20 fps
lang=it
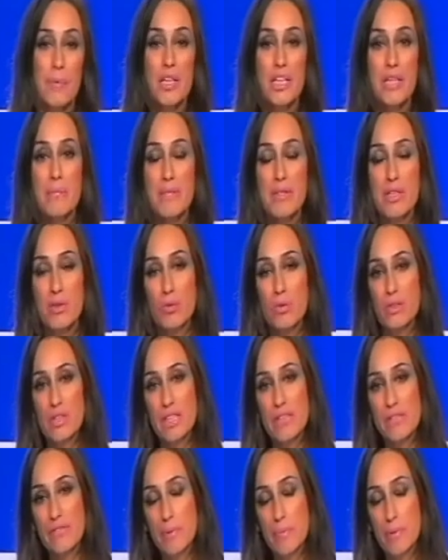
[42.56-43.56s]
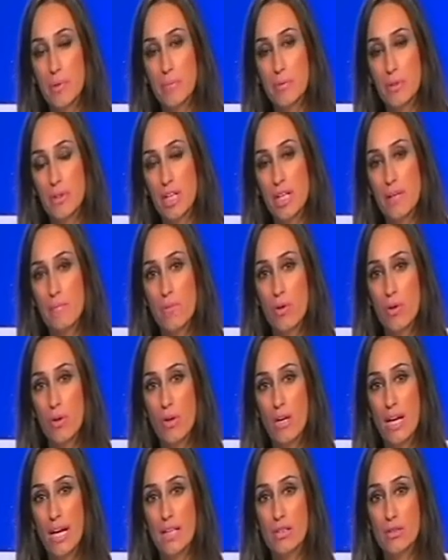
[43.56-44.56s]
tra pochi minuti vi
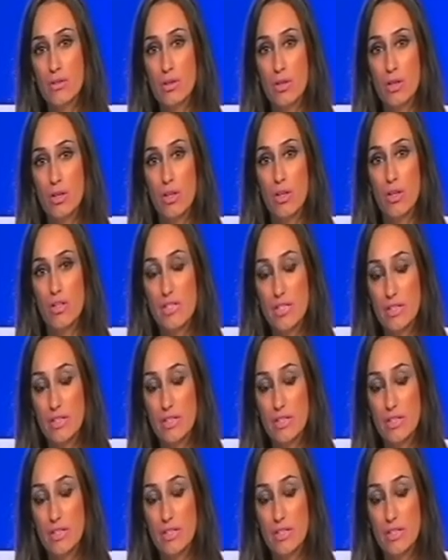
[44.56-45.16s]
proporremo l'altro eh,